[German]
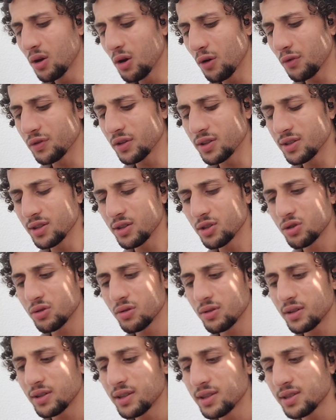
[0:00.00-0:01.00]
öfters jetzt
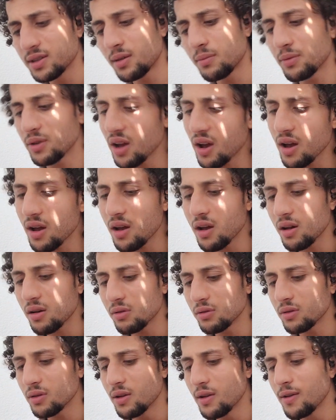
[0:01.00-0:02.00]
schon gelesen habe. Ja,
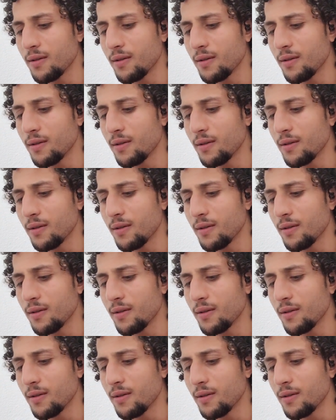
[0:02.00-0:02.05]
und,